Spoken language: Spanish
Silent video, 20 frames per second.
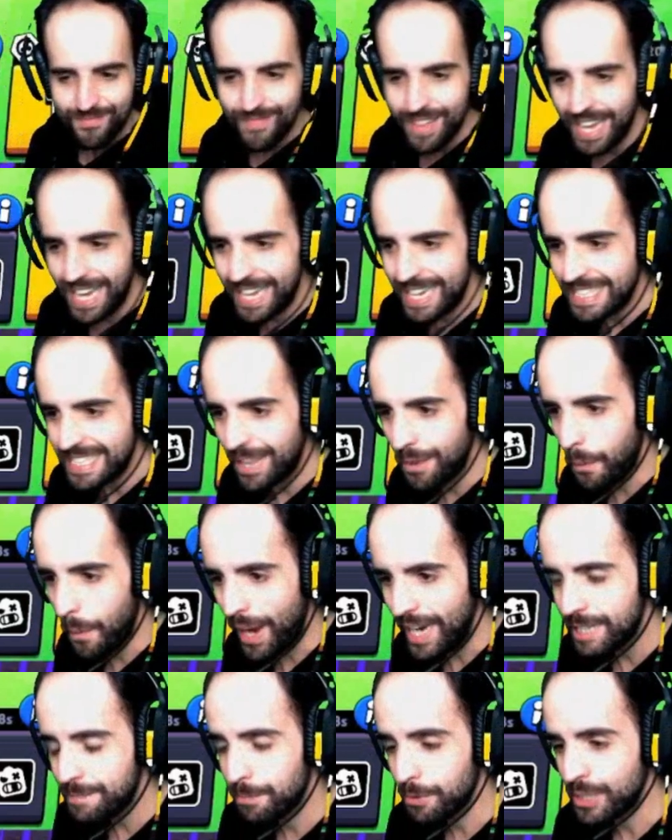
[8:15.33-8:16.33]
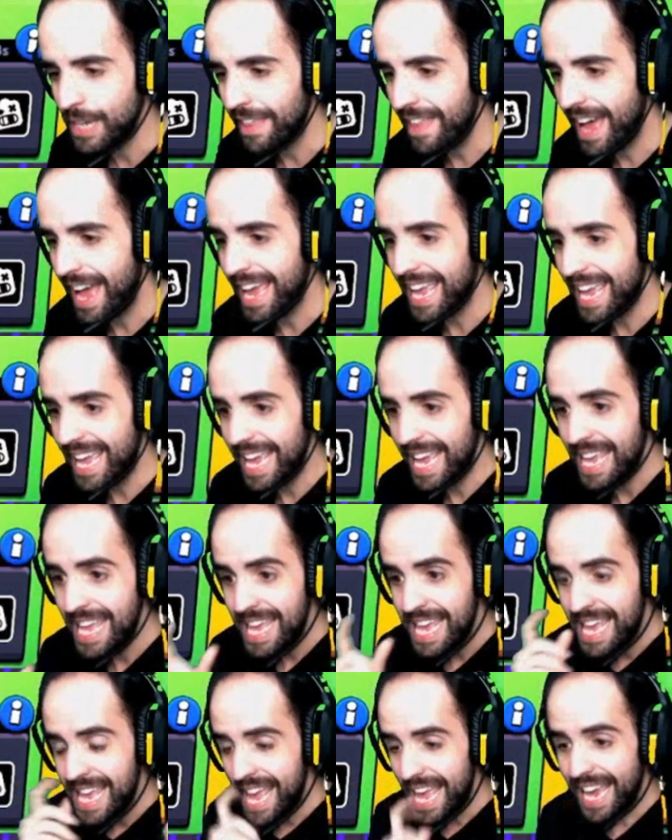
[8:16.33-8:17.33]
Han estado guays, pues nada. Gracias por
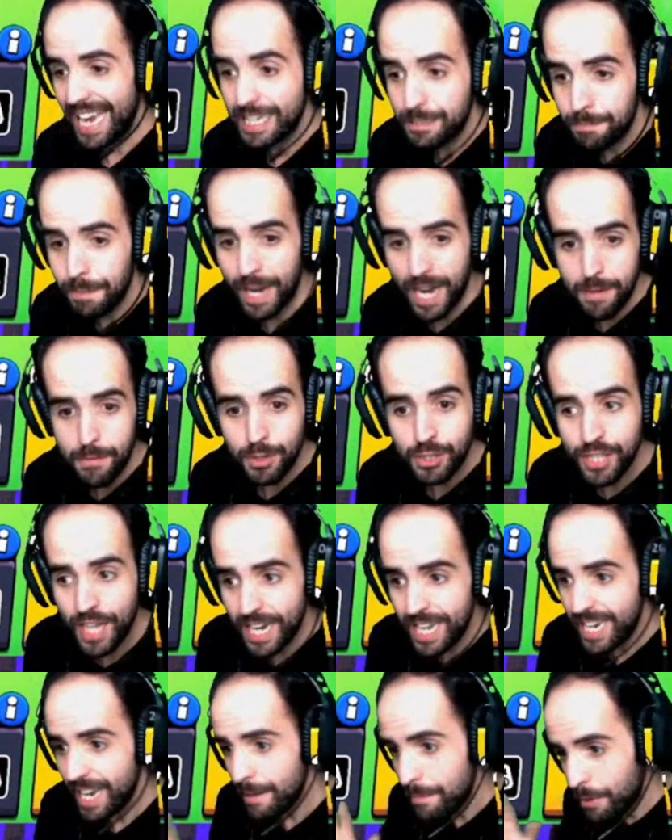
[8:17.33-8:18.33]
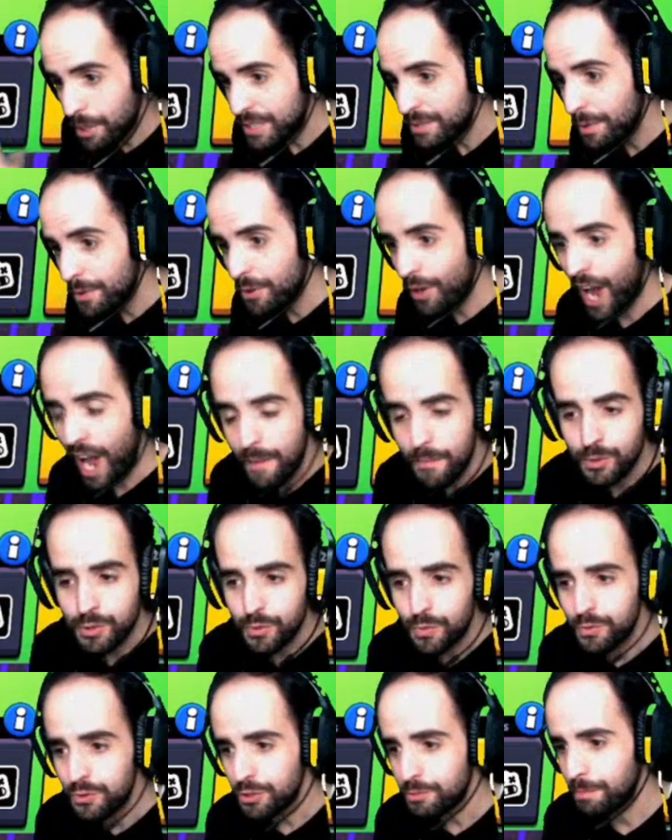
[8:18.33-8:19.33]
todo. Esperemos, Dani, que el próximo vídeo que hagamos
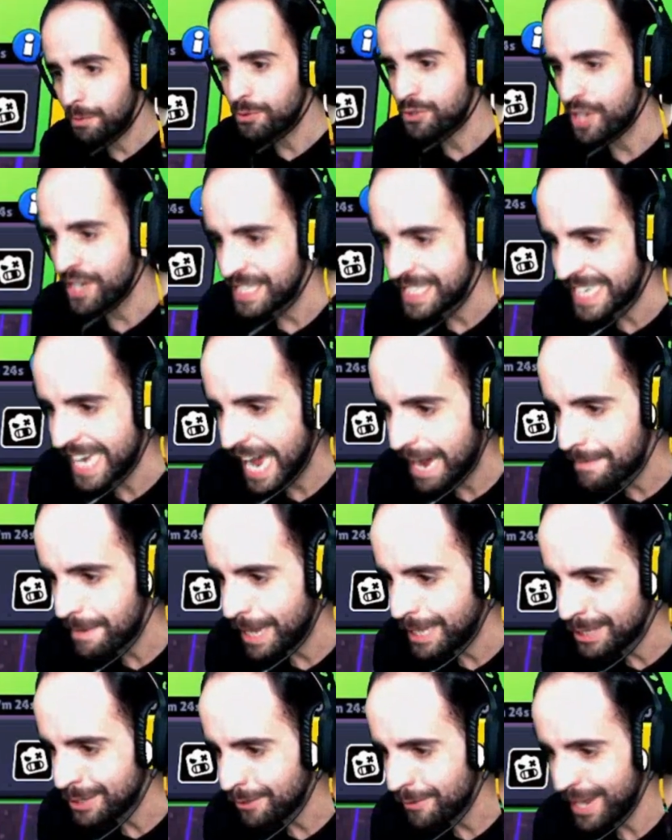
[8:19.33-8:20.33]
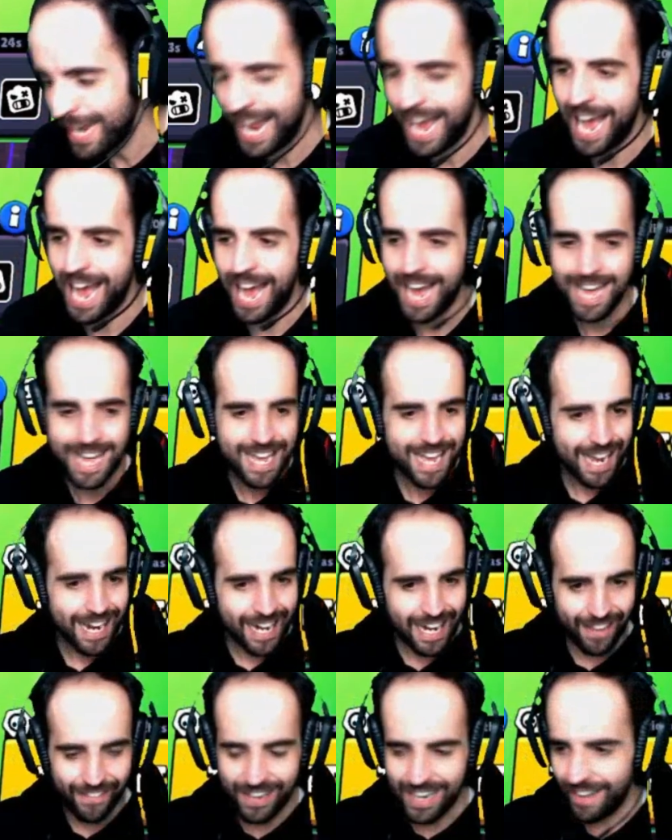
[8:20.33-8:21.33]
juntos pues sea hablando de la
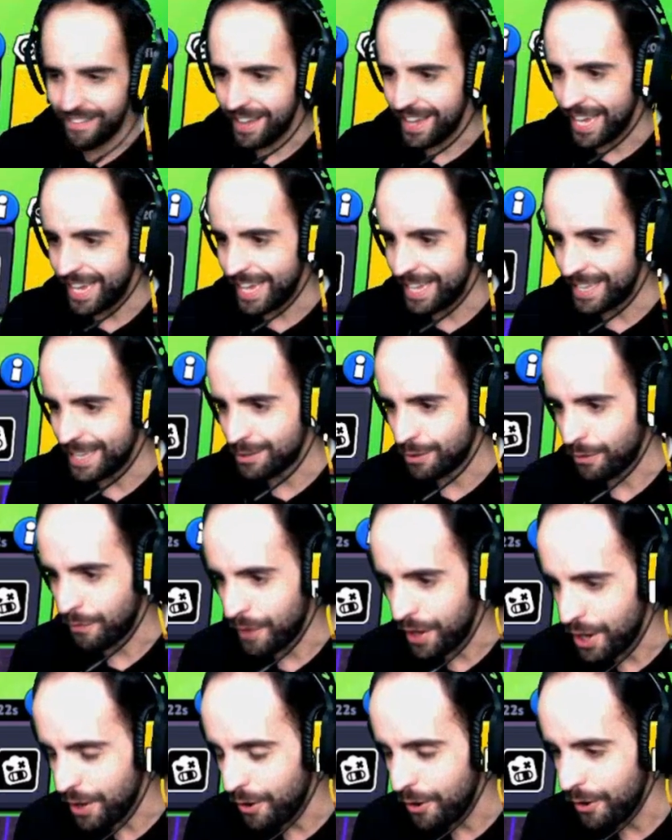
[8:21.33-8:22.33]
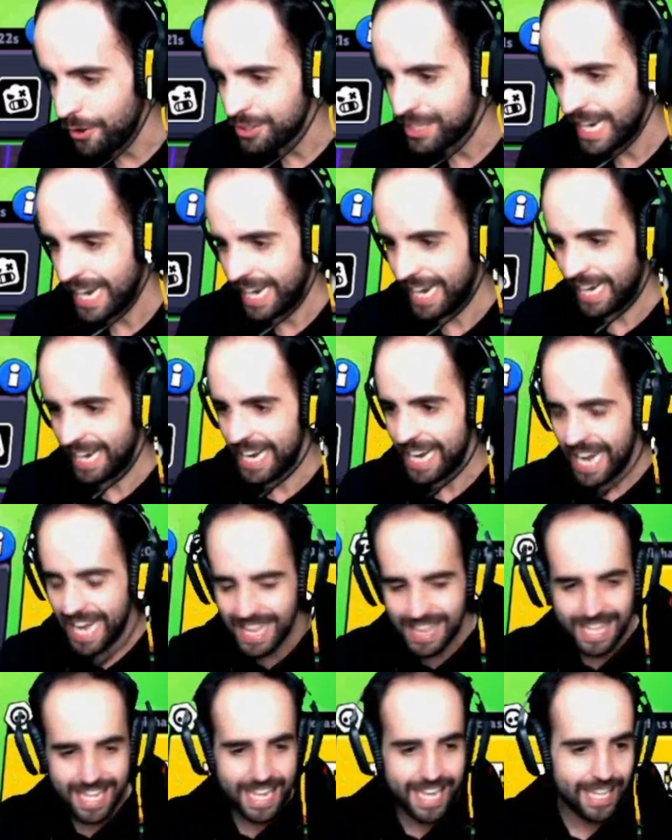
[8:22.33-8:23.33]
cadena de, trofeos, de la carrera,
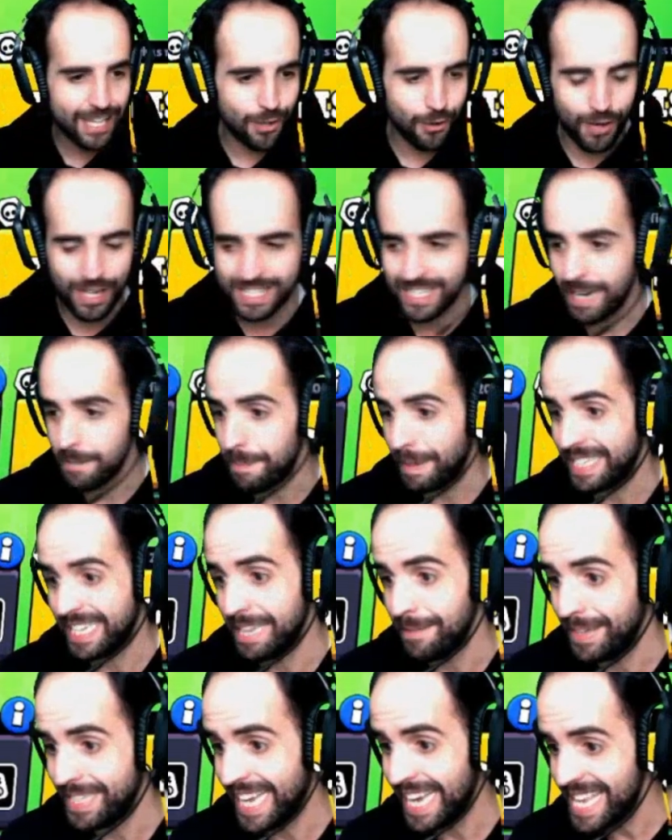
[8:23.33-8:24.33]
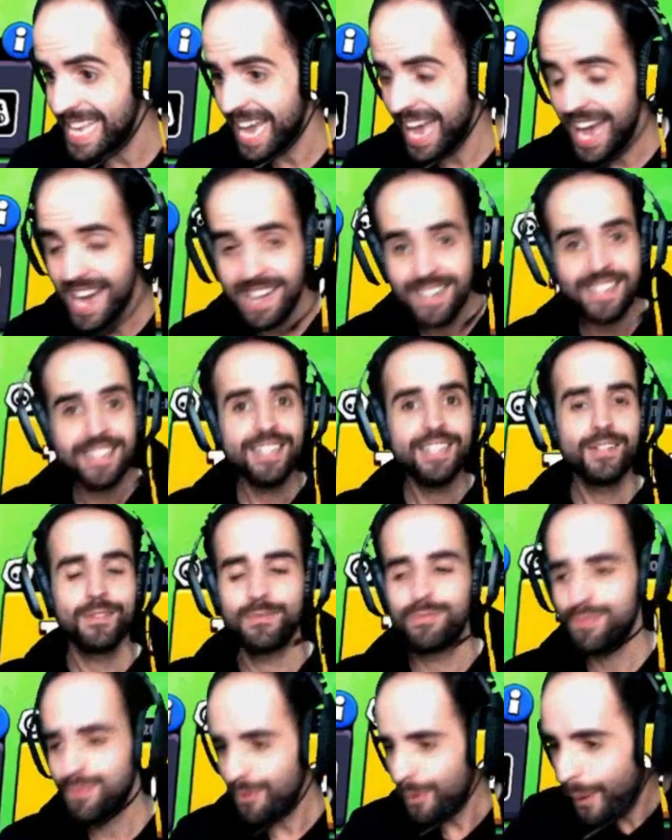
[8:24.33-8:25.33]
de, lo que es el pase de batalla.
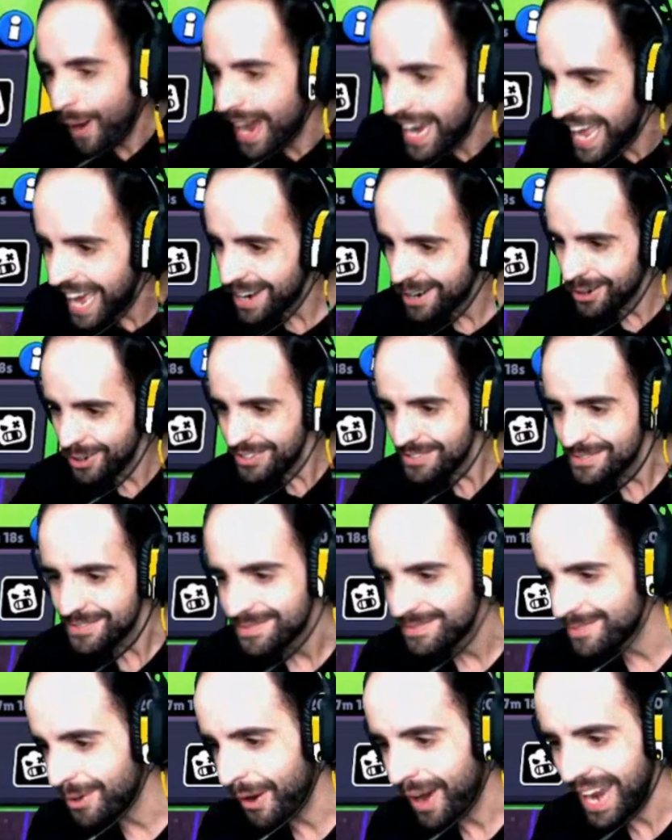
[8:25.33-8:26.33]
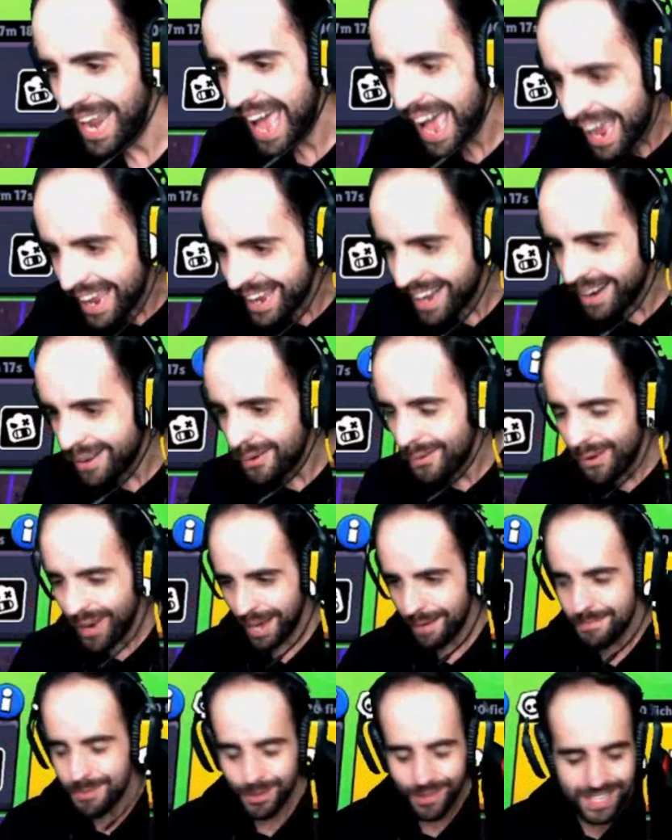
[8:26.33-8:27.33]
ojalá, ¿no? Ojalá haya algún
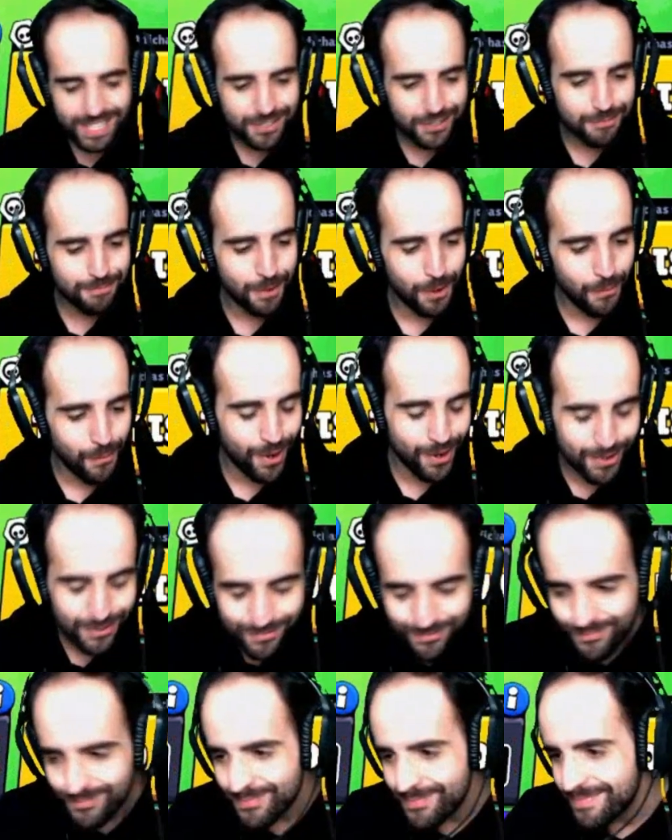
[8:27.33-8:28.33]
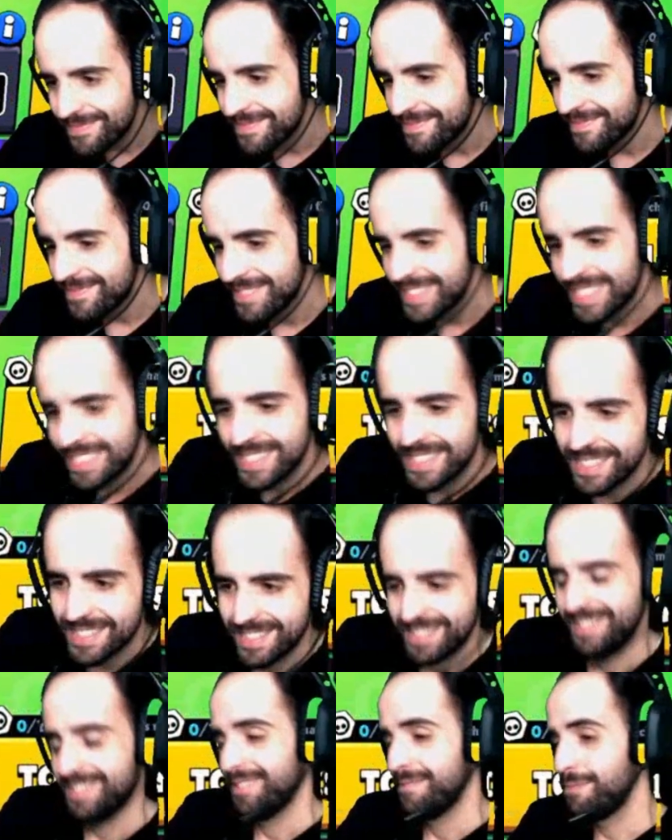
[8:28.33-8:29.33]
cambio de estos, pero bueno. Ya, nos gustaría.
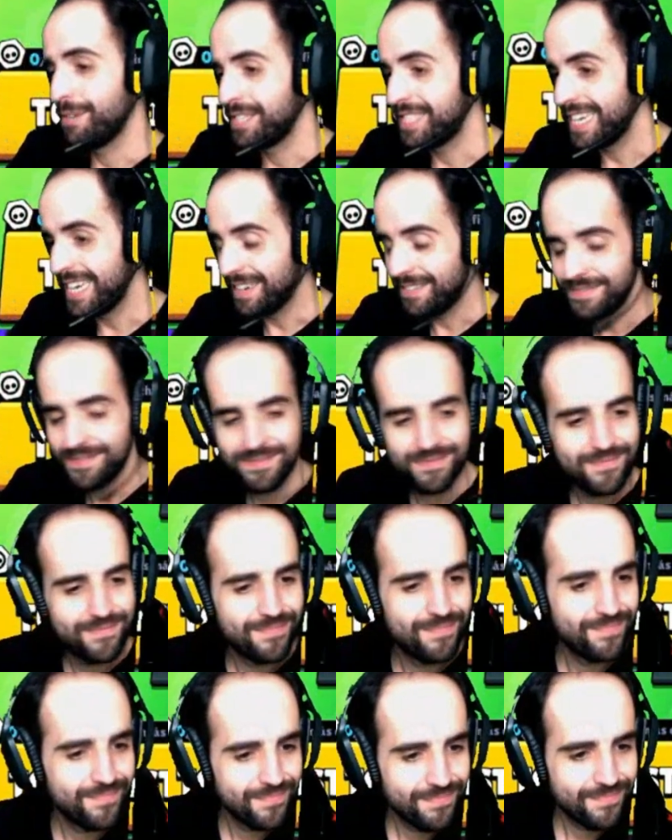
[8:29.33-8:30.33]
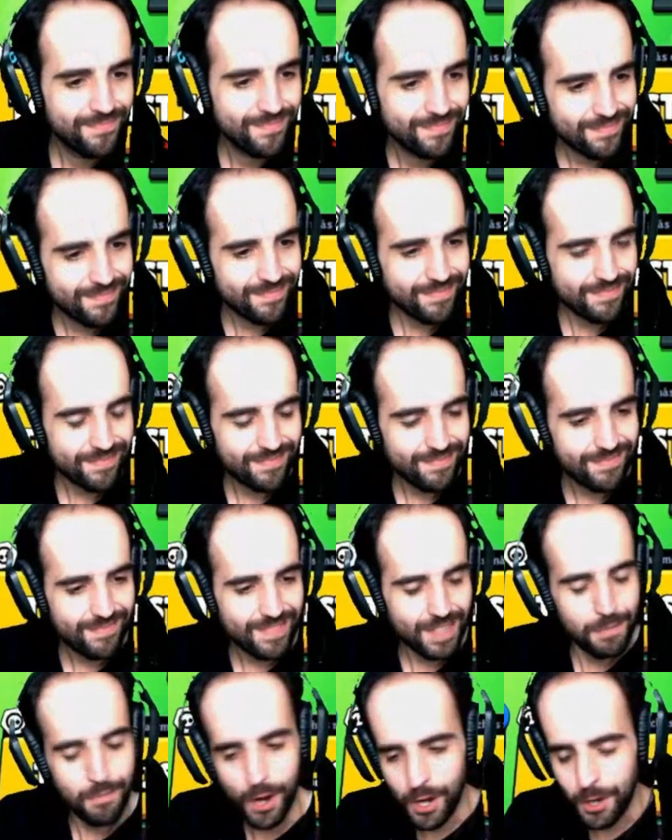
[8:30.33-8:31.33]
Pues sí. Pero seguramente tardará mucho.
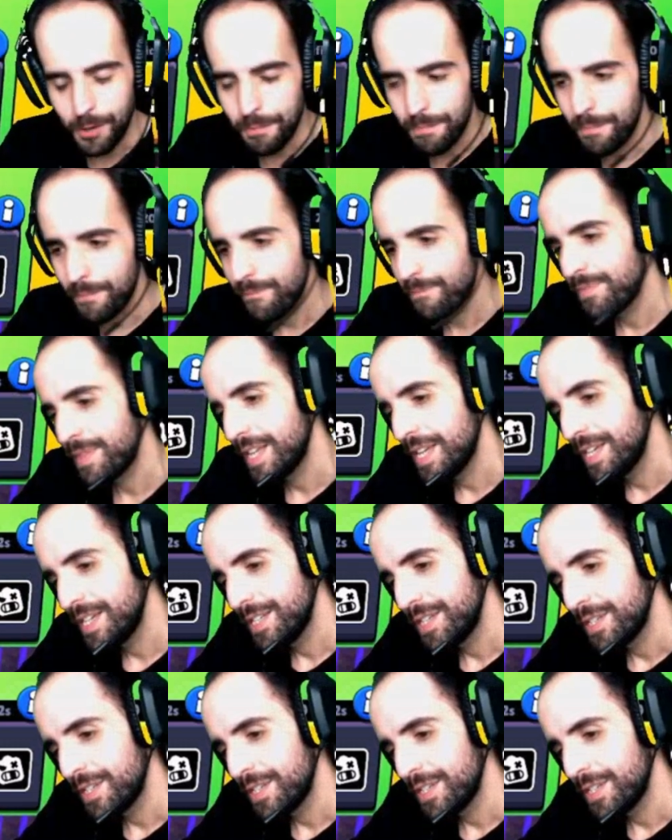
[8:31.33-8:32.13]
Bueno. Unos meses, ¿no?